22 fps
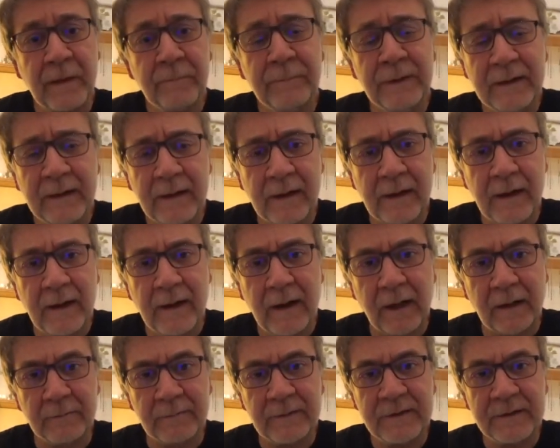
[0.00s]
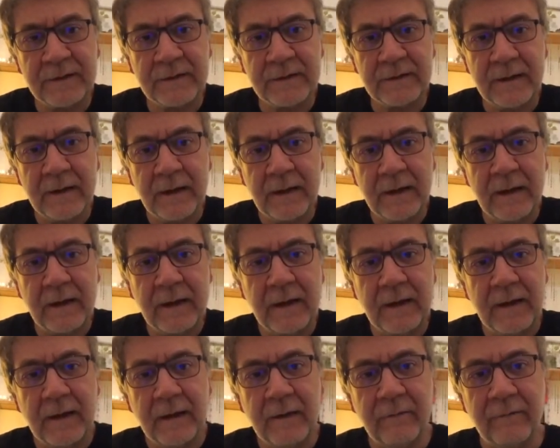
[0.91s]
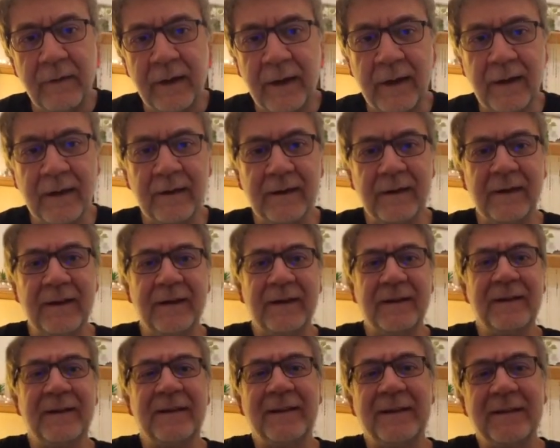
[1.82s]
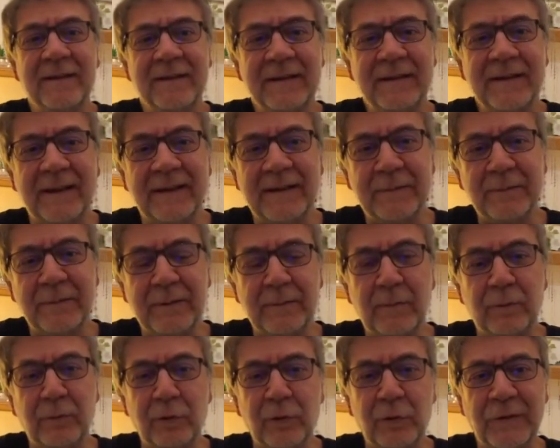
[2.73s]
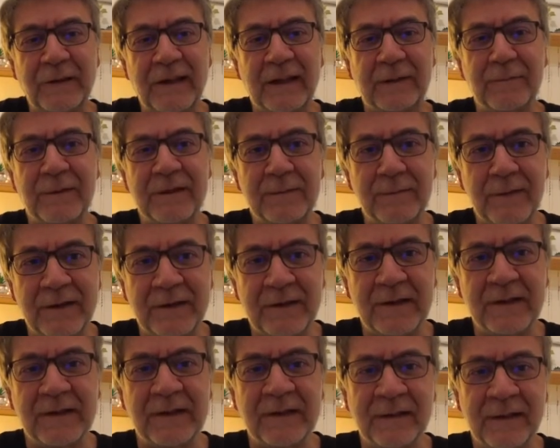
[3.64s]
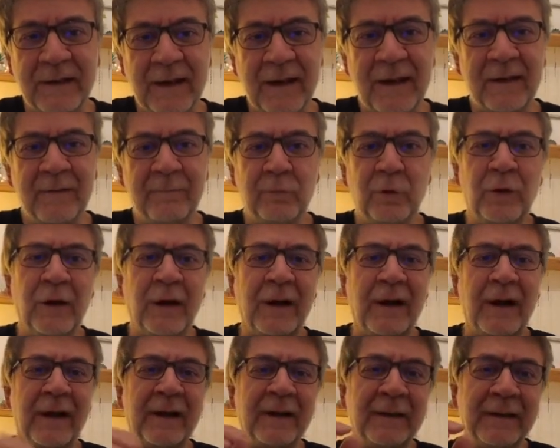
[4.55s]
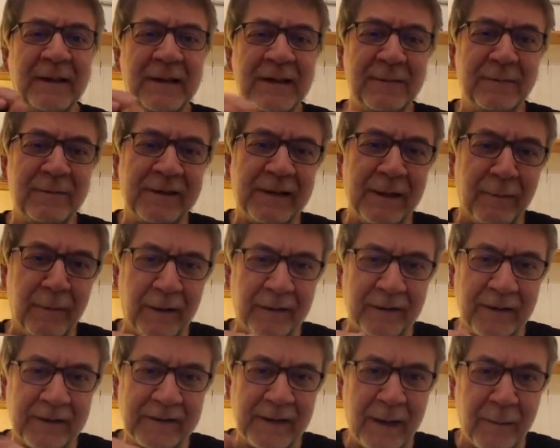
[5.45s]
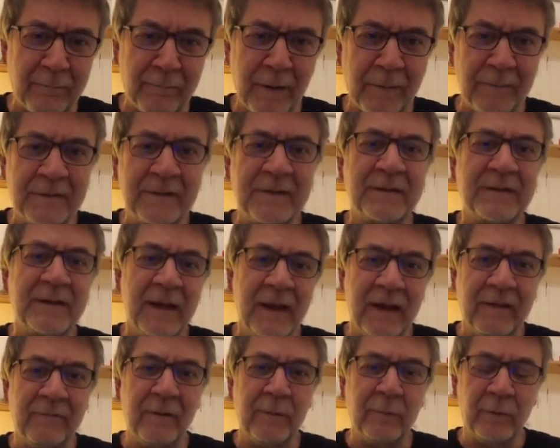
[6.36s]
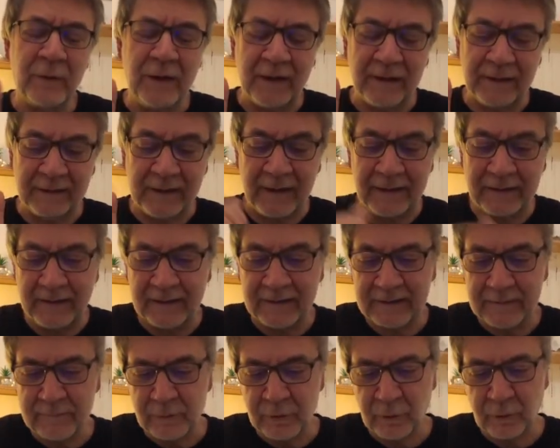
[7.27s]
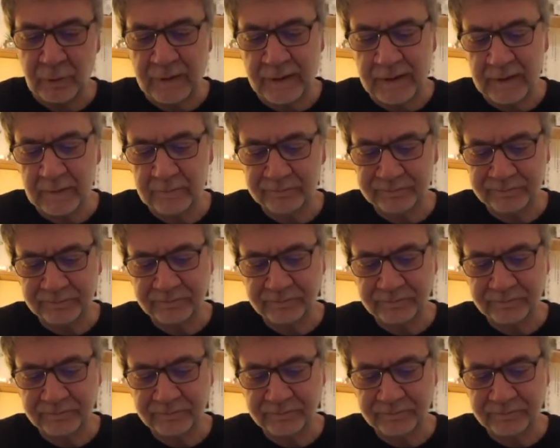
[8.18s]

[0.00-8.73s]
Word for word: bir karar almış ve e, dediğim gibi bugün 75 yaşında bu kararından hiçbir zamanda sapmamış ve buraya kadar getirmiş olayı.